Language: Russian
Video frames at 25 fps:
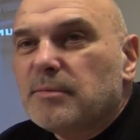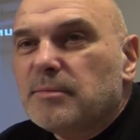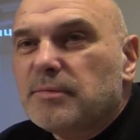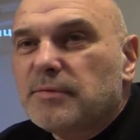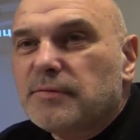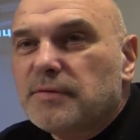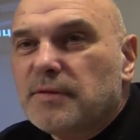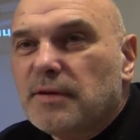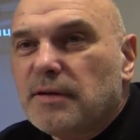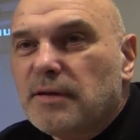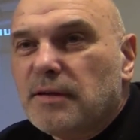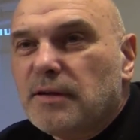
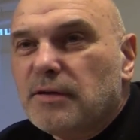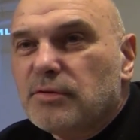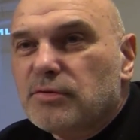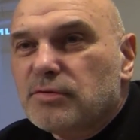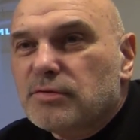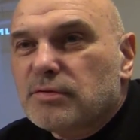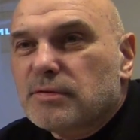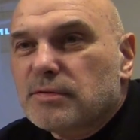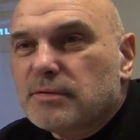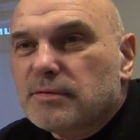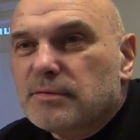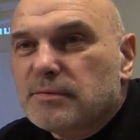повторяю,
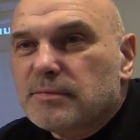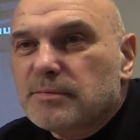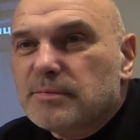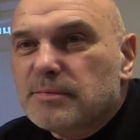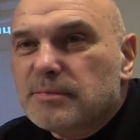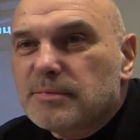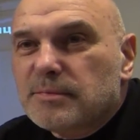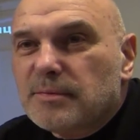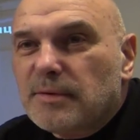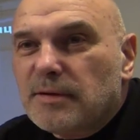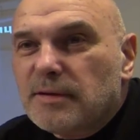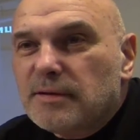что
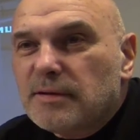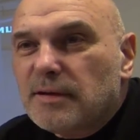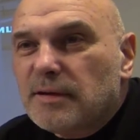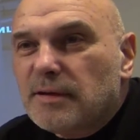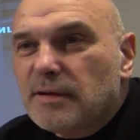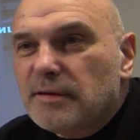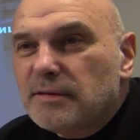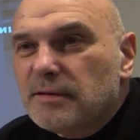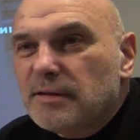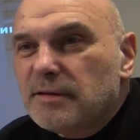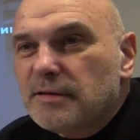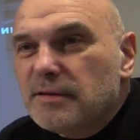
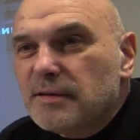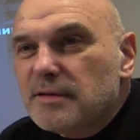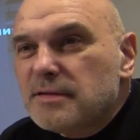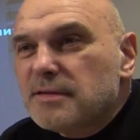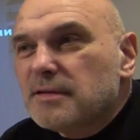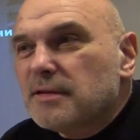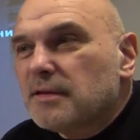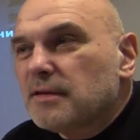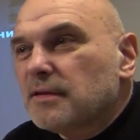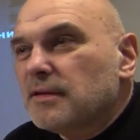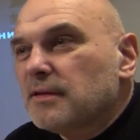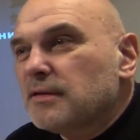она, она
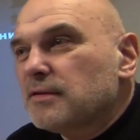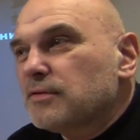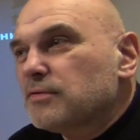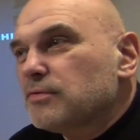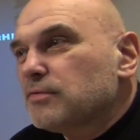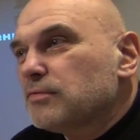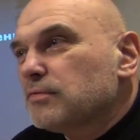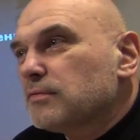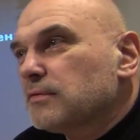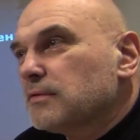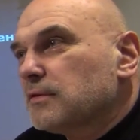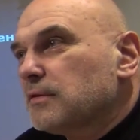есть такая
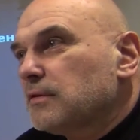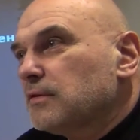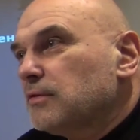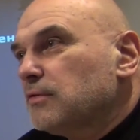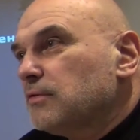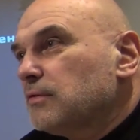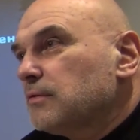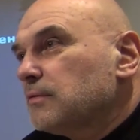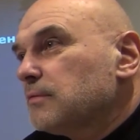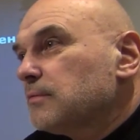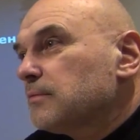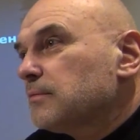шутка,
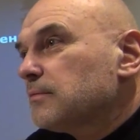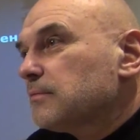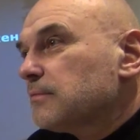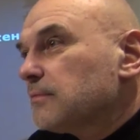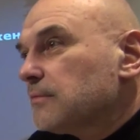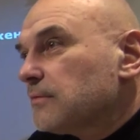но